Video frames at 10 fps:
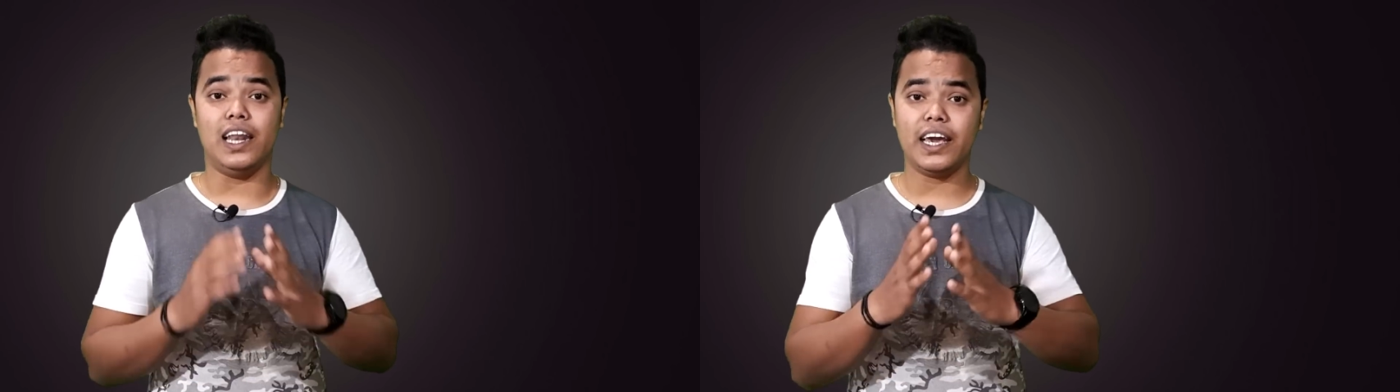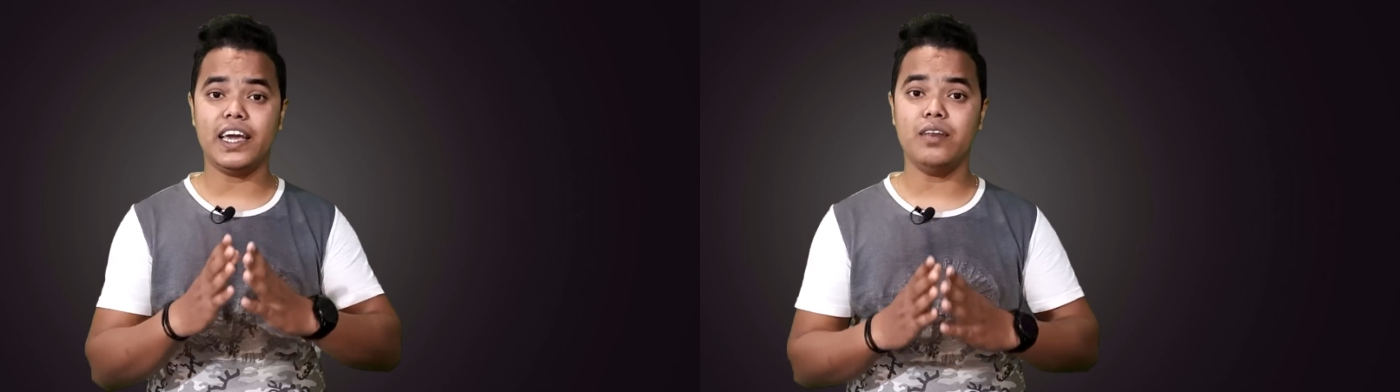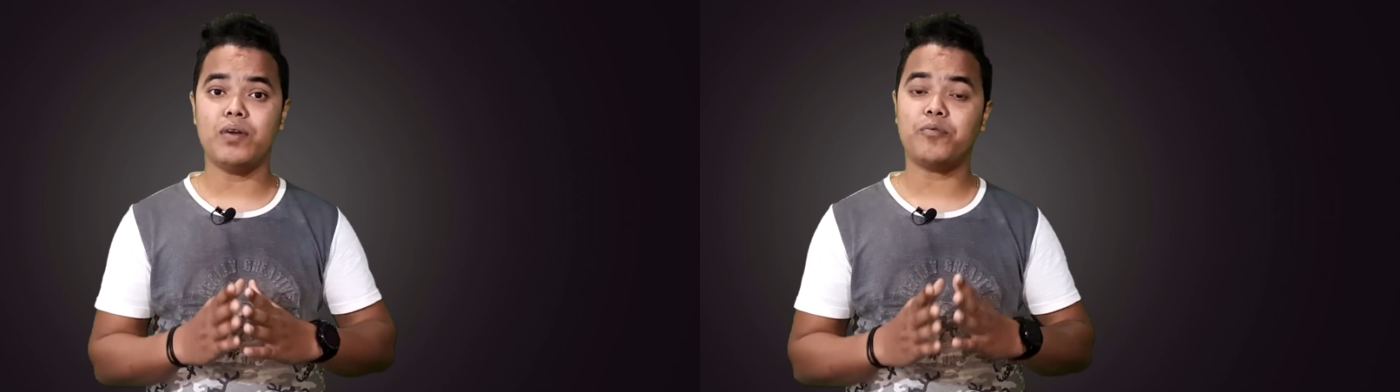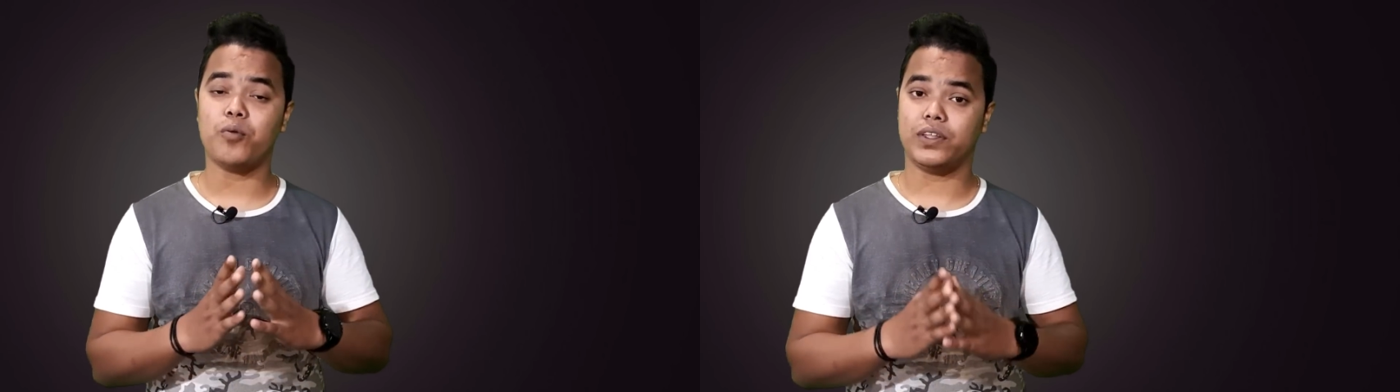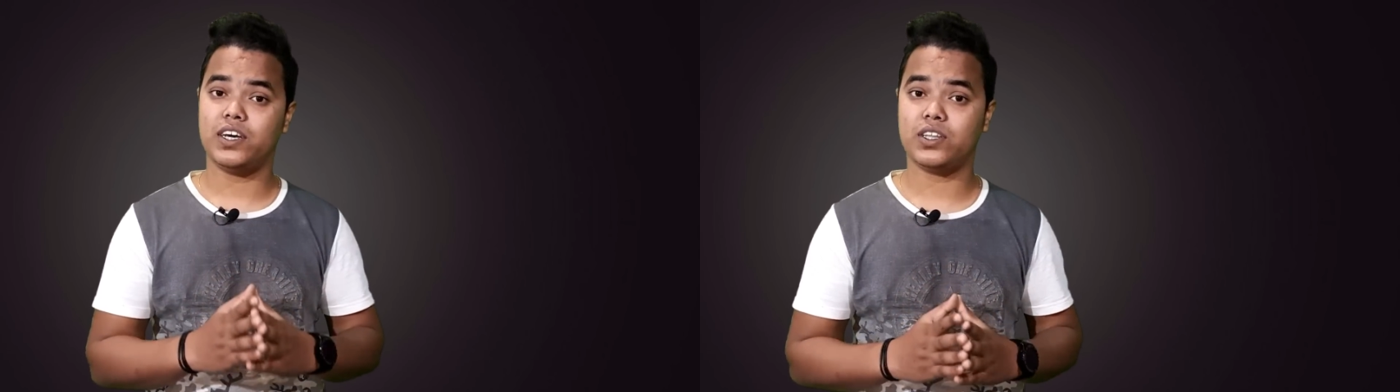लेकिन मैं
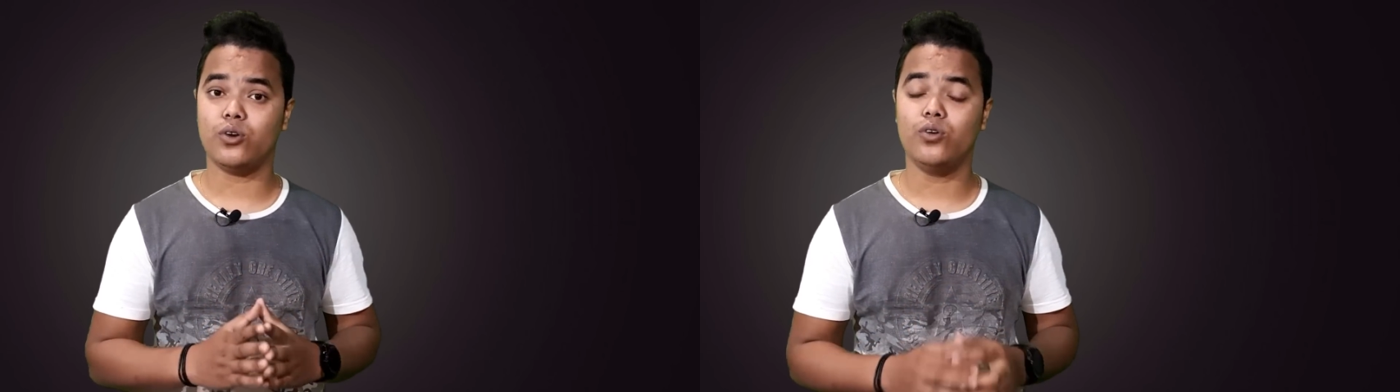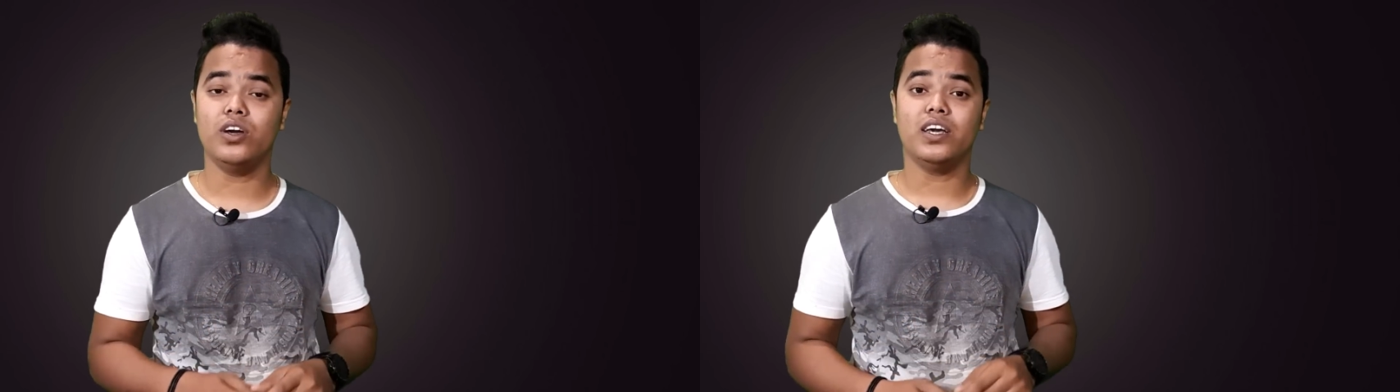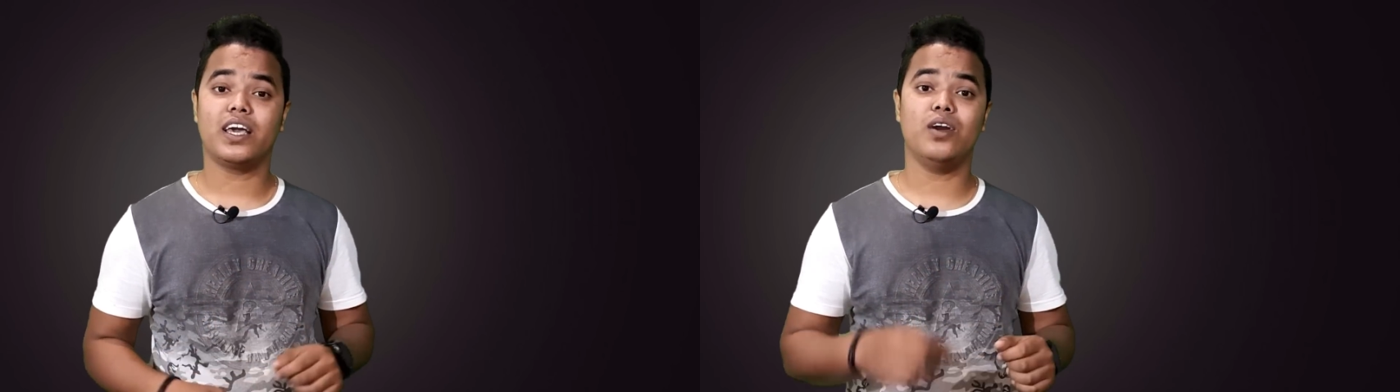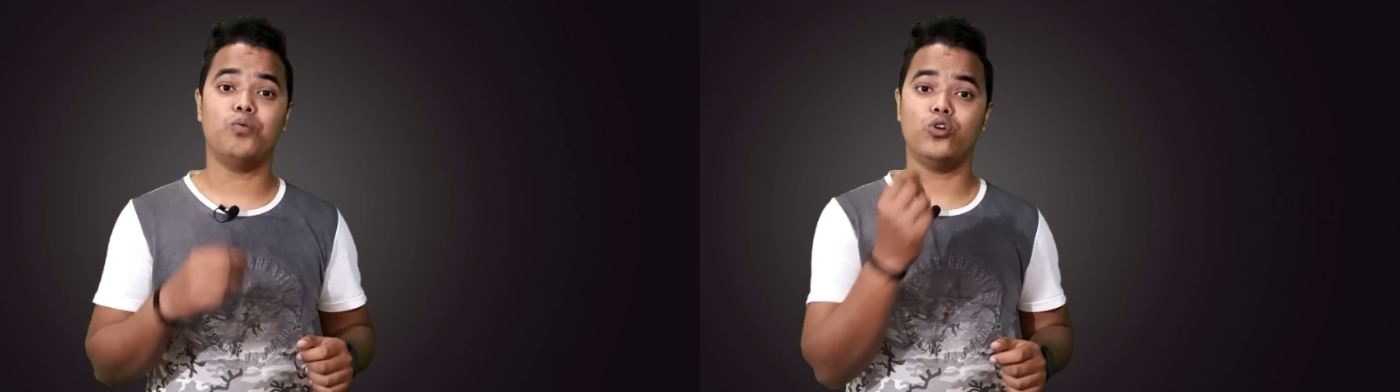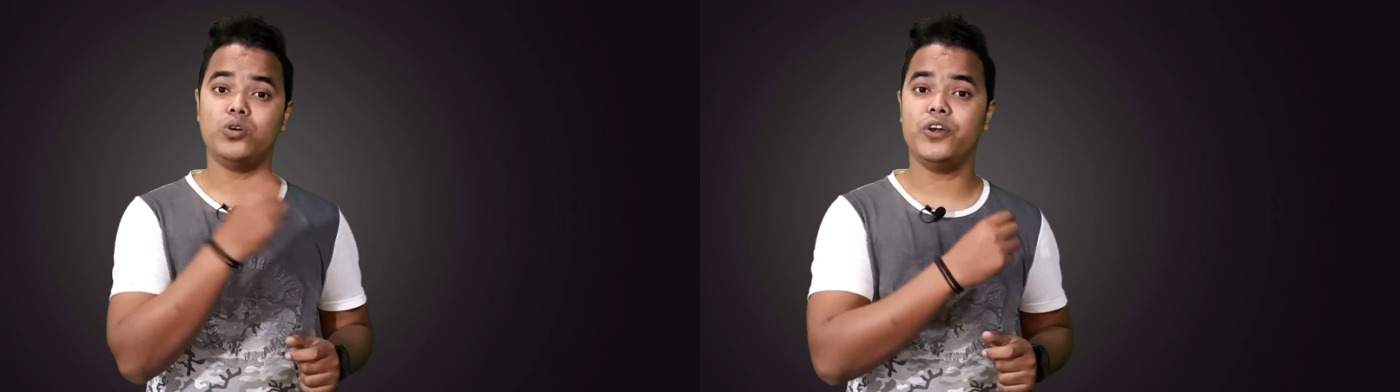आपको बता देता हूँ कि
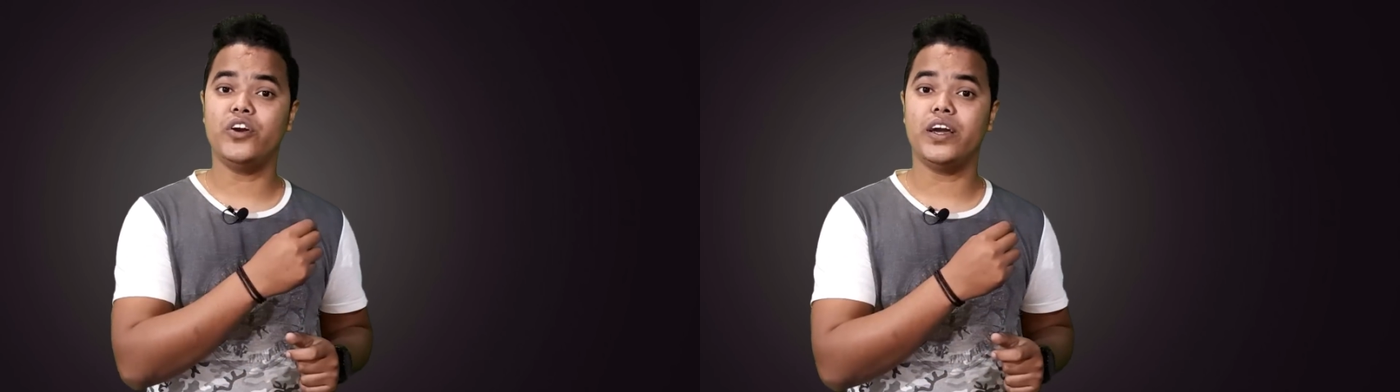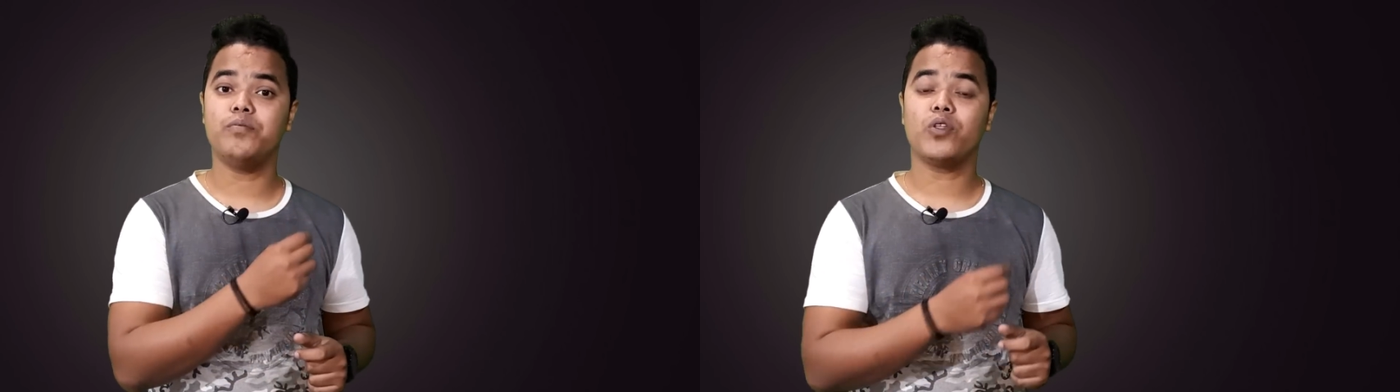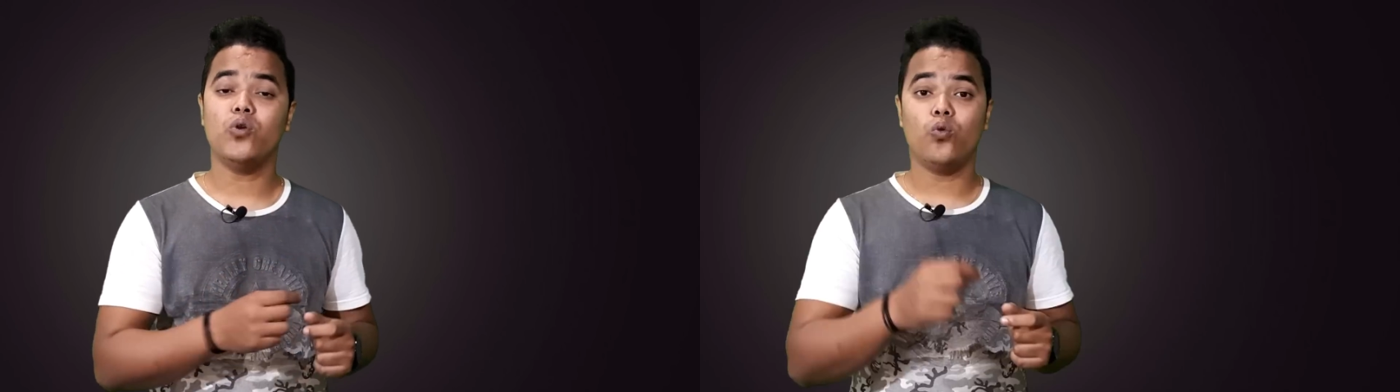वो जो वीडियो है